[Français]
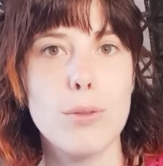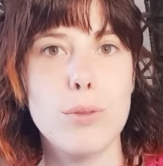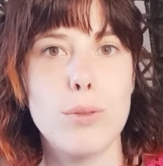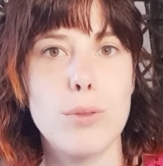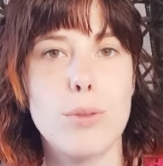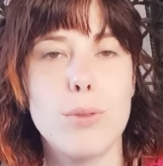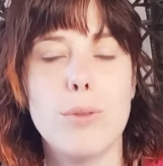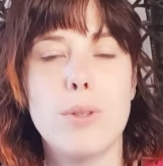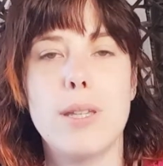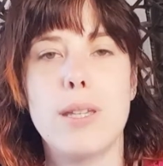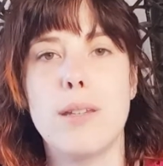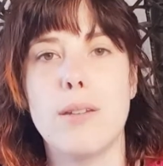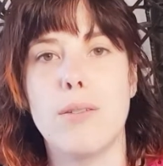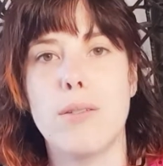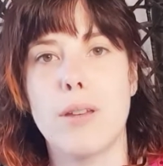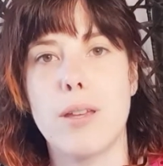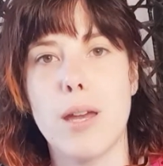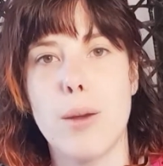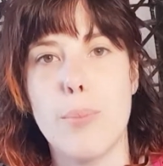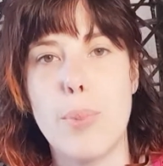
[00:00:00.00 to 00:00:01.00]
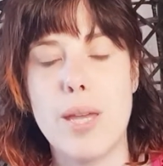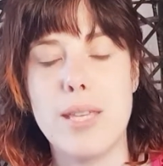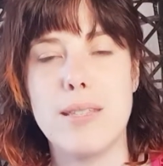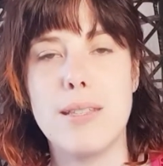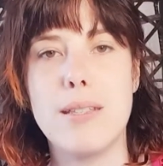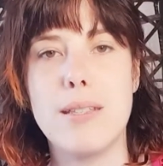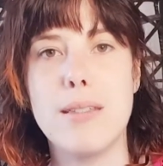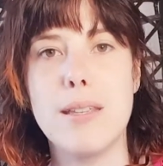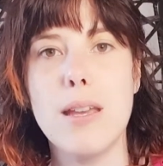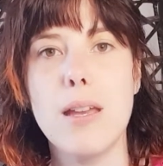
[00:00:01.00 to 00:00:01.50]
tu es en
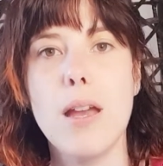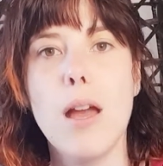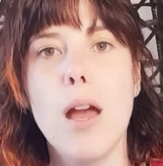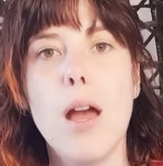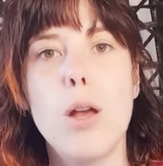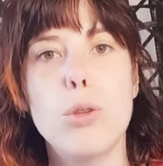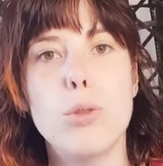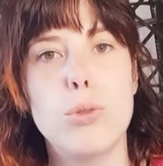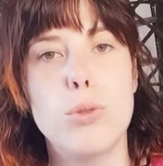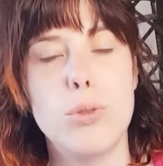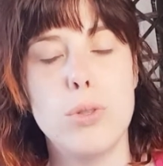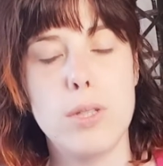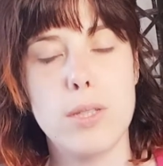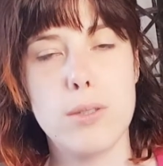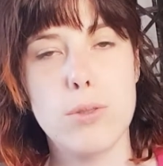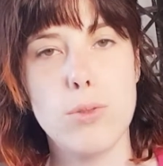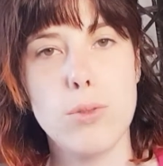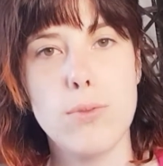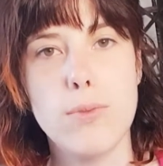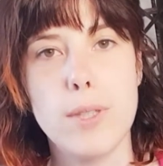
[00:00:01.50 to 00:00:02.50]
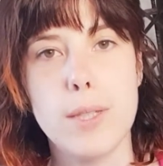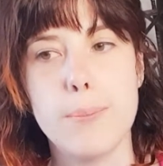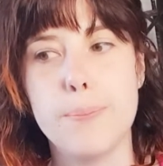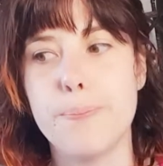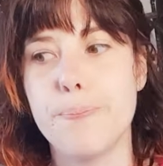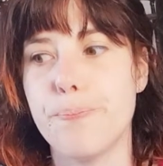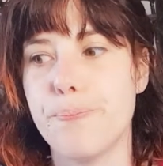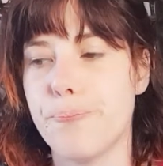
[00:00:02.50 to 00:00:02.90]
capacité de les sauver.